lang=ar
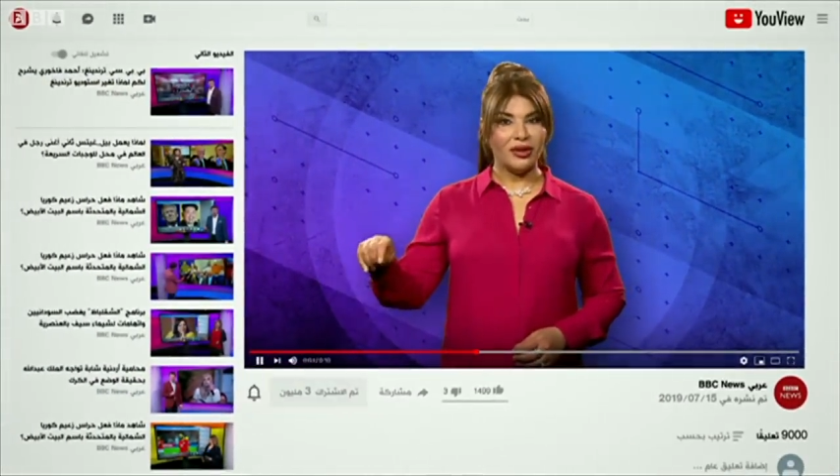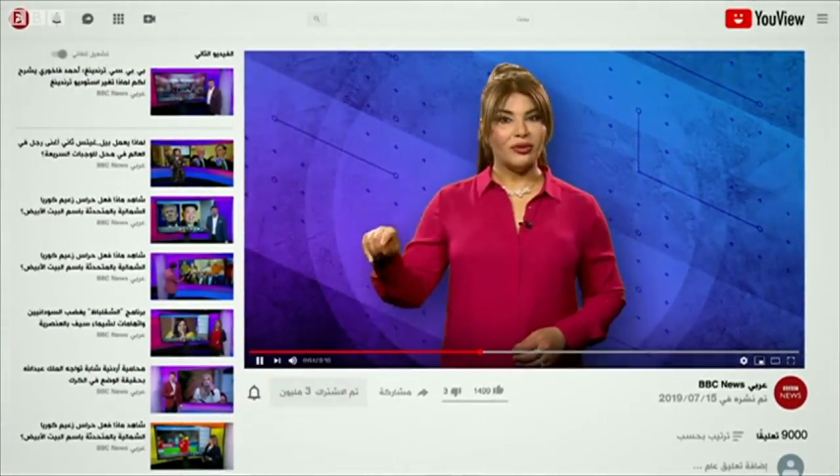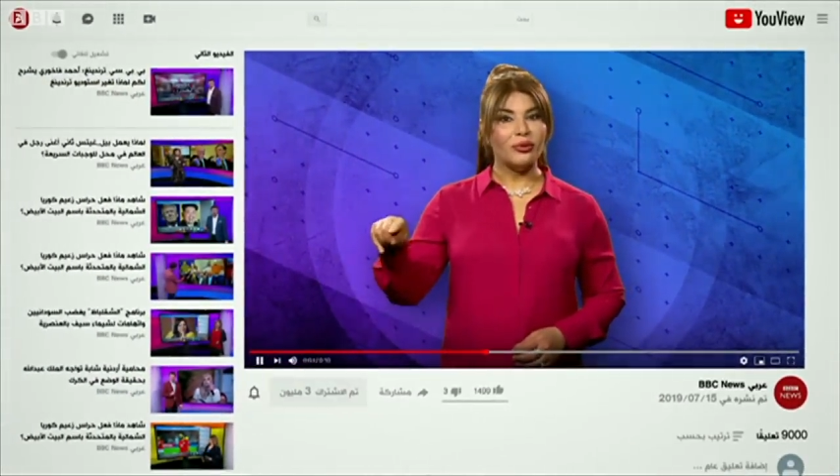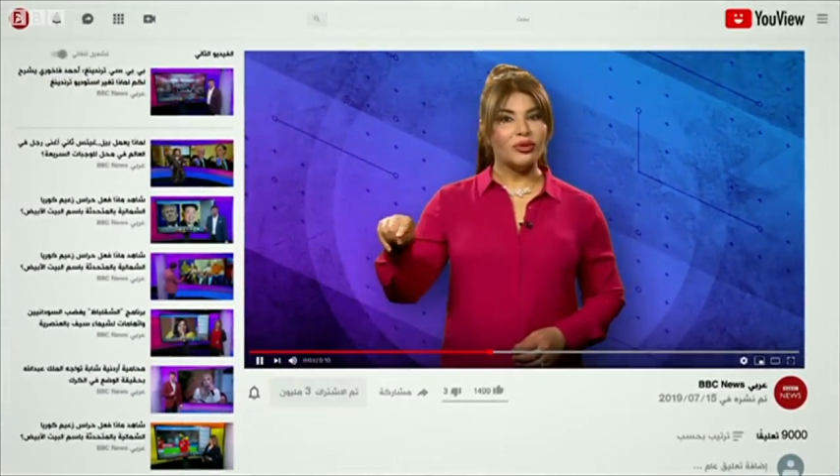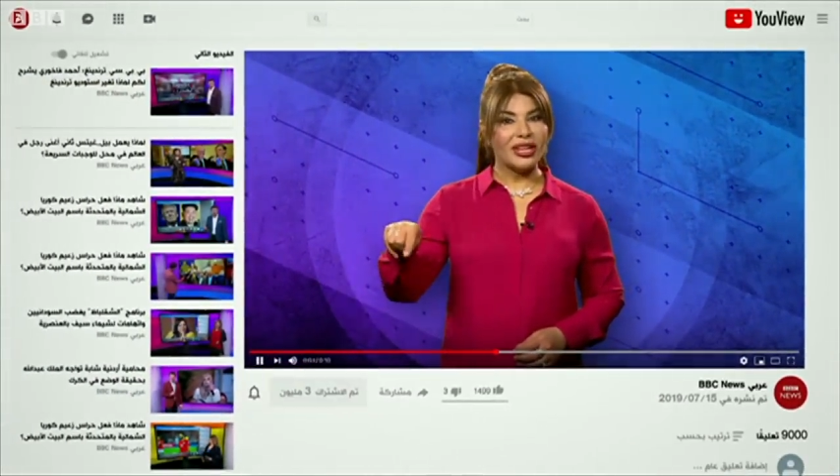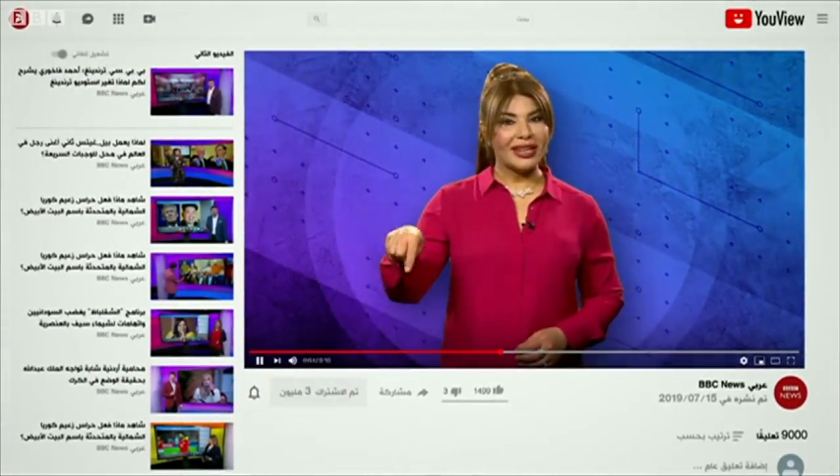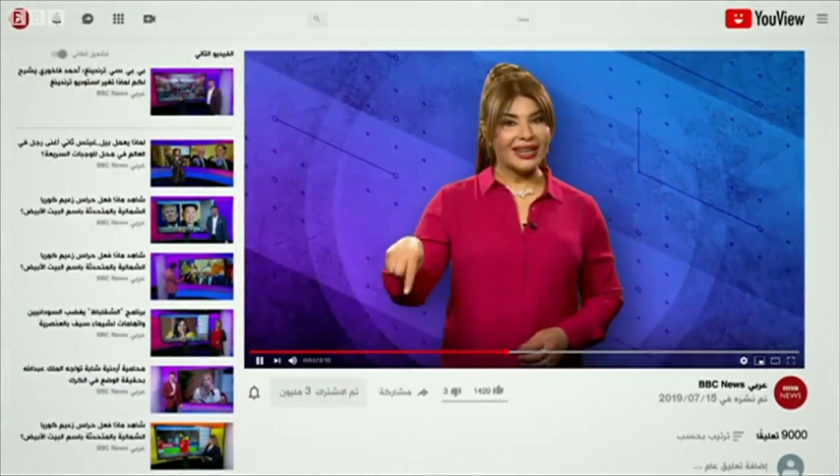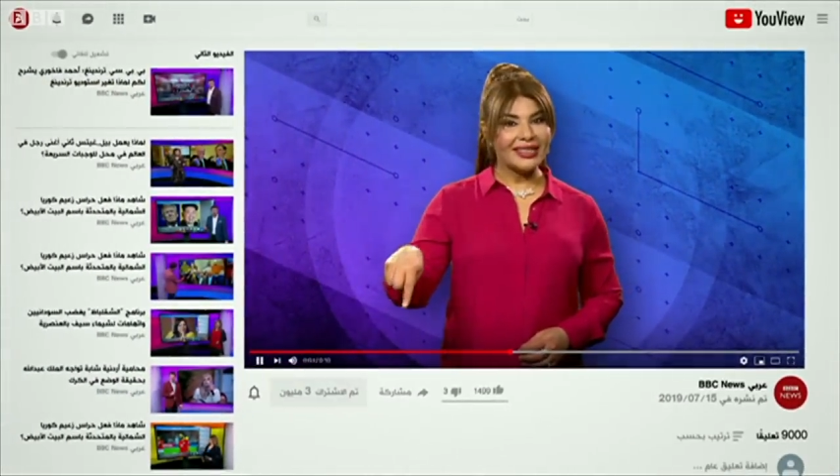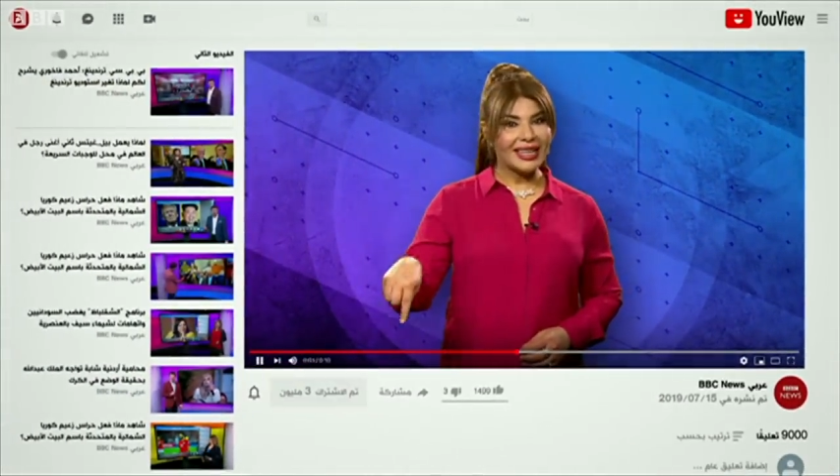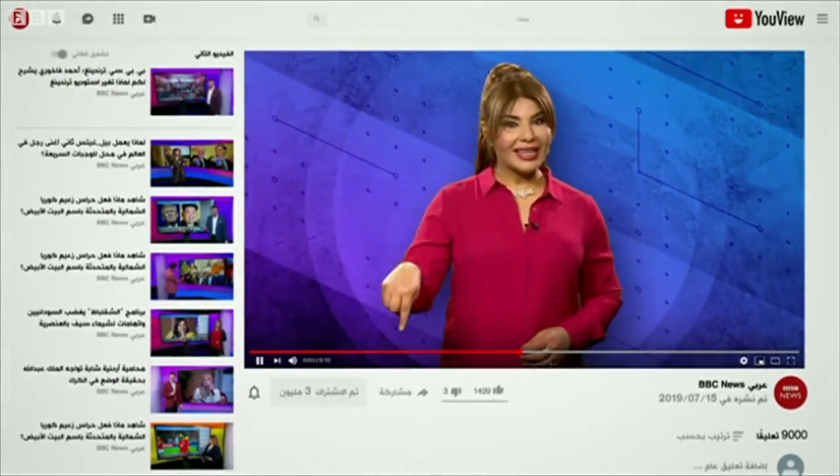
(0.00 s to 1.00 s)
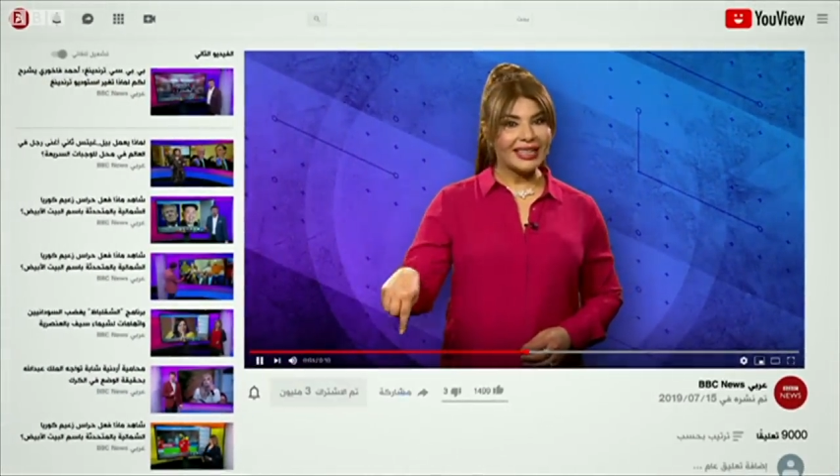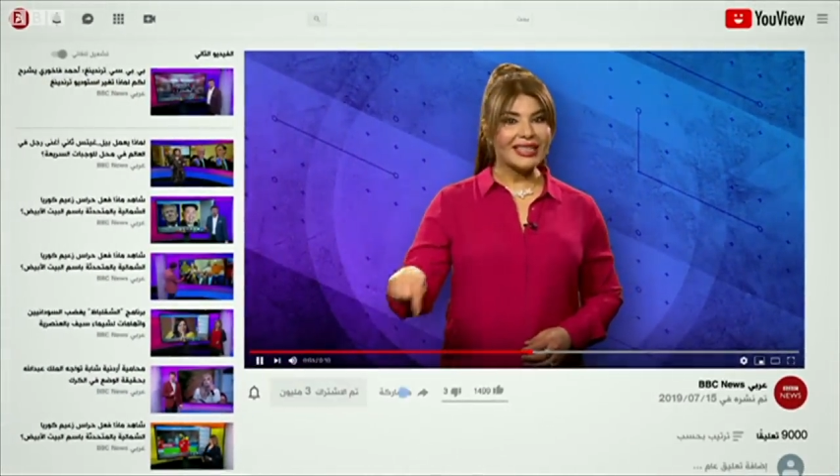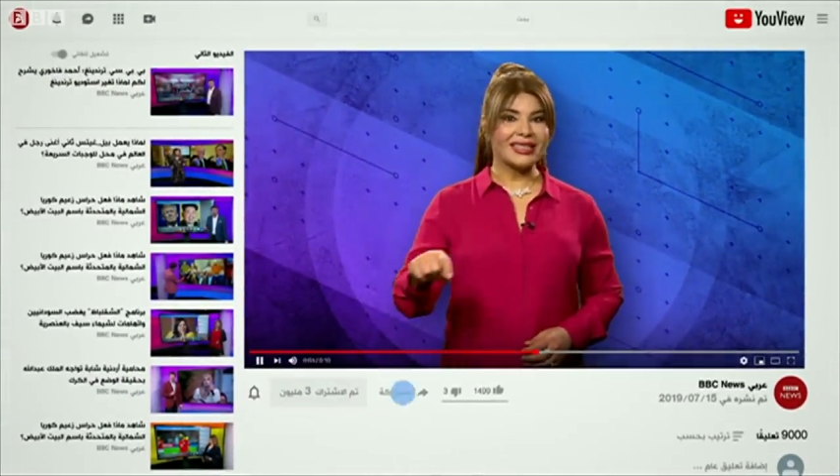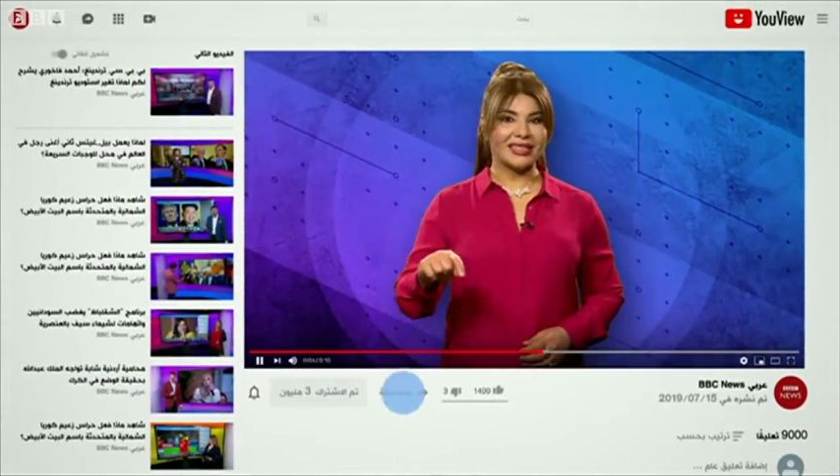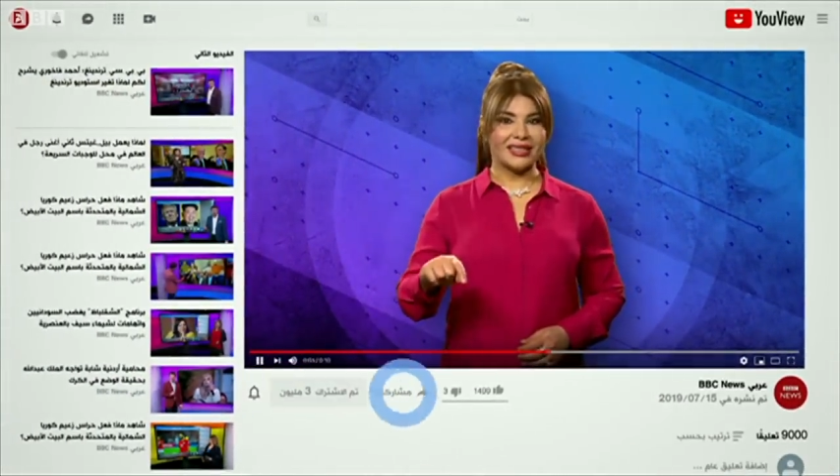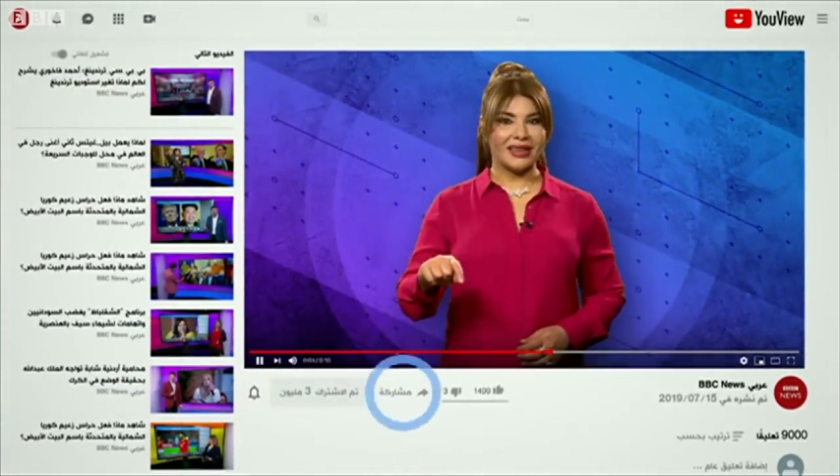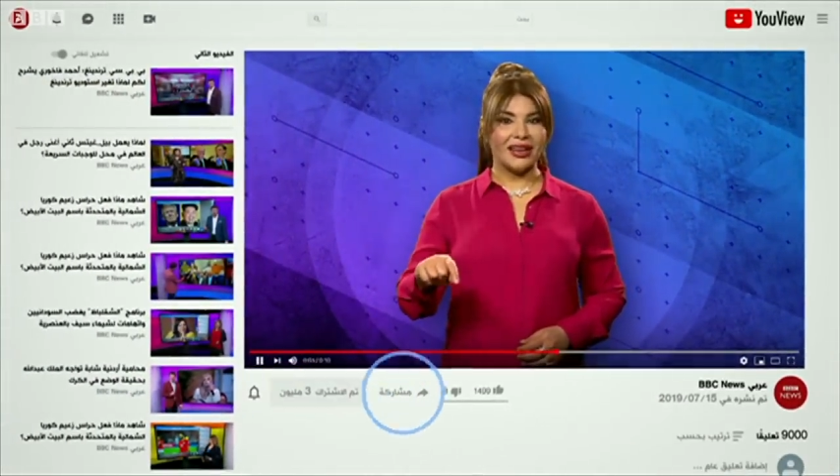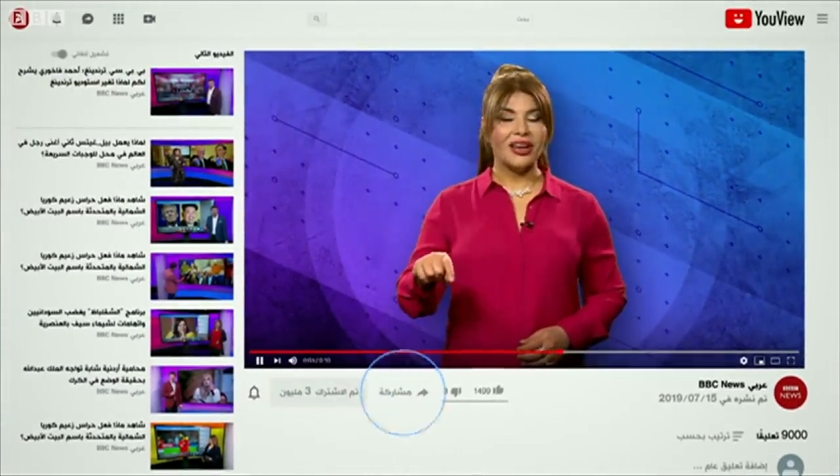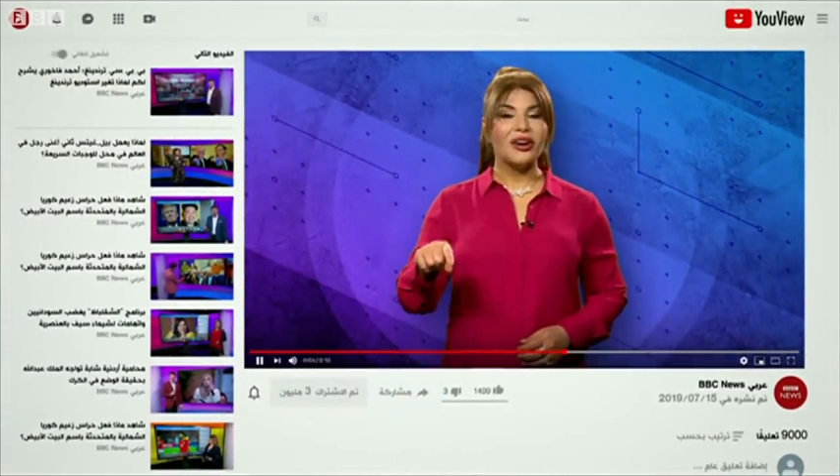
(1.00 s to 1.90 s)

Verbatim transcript: ومشاركتك لقصصنا